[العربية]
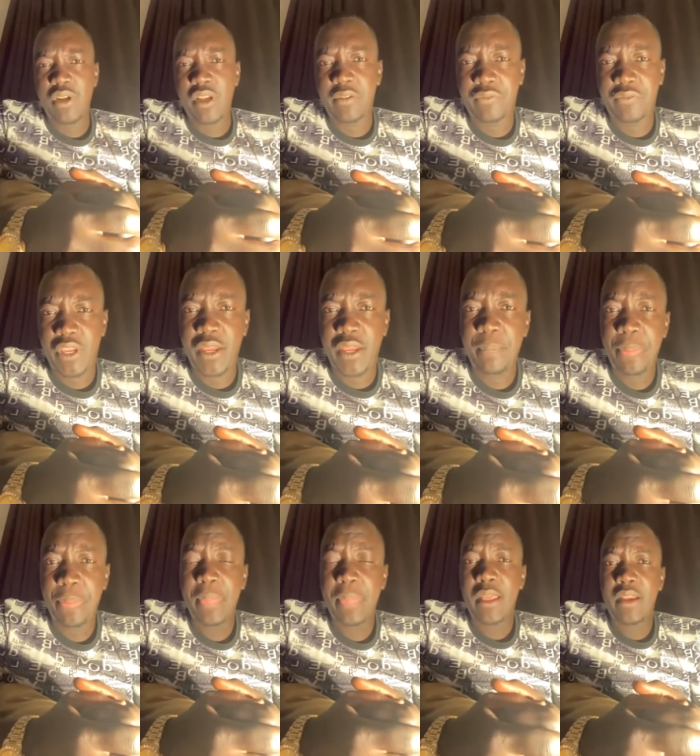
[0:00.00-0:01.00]
آه، في
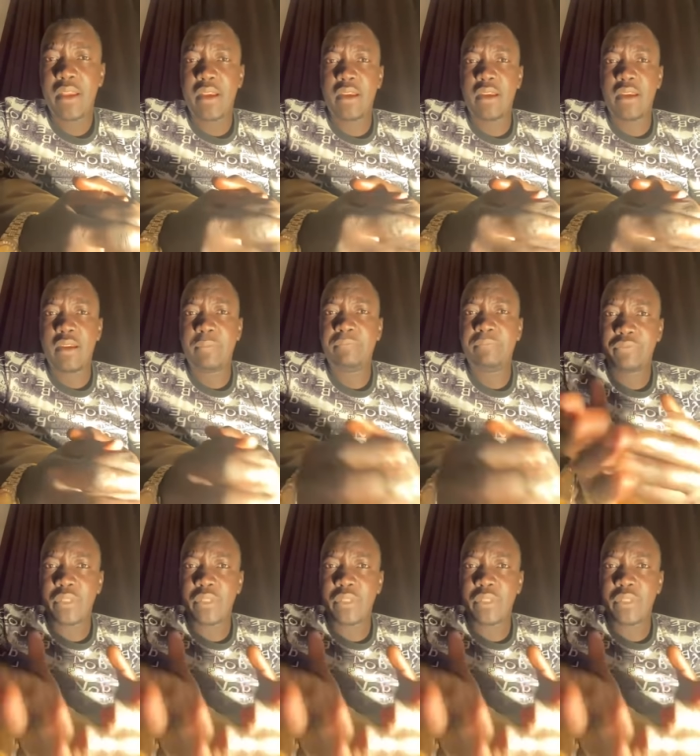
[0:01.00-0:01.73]
آه،